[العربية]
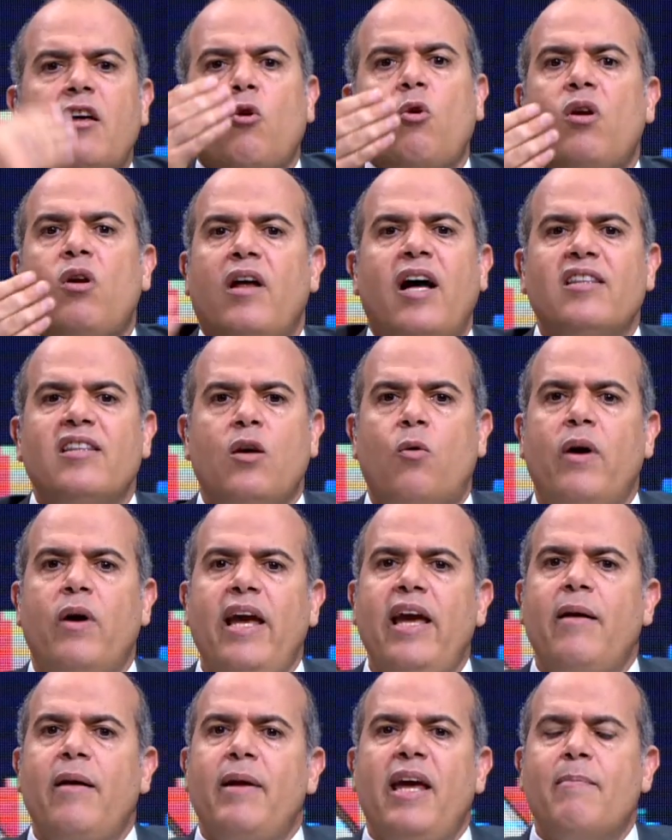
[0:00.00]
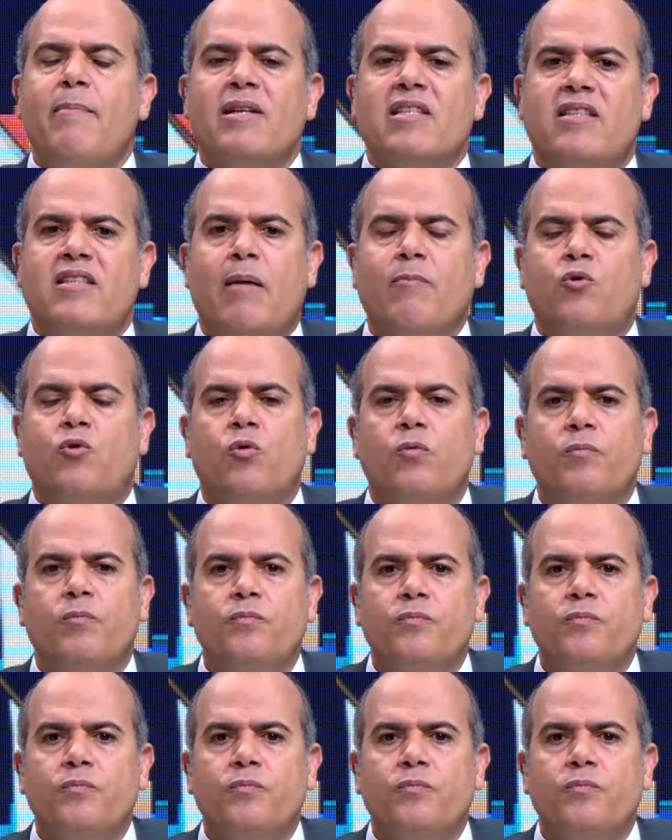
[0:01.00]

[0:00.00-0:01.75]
يقول للقاضي وايه ايه مظلمته